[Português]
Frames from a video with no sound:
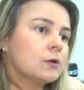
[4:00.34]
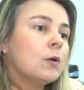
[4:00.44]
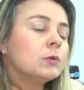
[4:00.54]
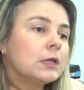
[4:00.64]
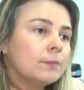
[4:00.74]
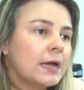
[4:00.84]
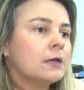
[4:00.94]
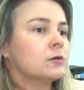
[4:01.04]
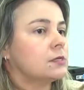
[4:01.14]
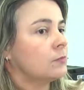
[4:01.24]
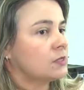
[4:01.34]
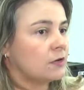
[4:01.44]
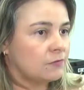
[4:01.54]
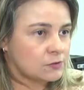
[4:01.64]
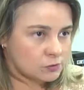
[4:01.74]
Como também nós temos
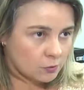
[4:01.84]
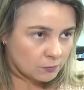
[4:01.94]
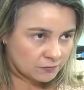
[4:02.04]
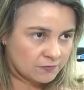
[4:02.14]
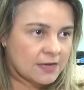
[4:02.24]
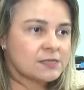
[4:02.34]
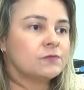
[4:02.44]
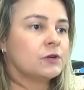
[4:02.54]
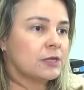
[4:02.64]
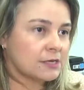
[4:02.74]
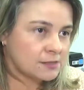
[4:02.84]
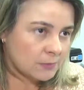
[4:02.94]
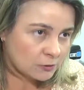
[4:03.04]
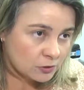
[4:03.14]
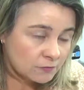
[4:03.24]
serviço de convivência e
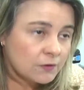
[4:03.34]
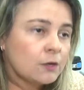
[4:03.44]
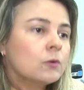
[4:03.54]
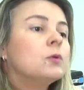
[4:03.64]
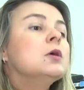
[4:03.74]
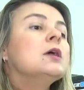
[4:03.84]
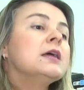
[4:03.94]
fortalecimento de vínculo,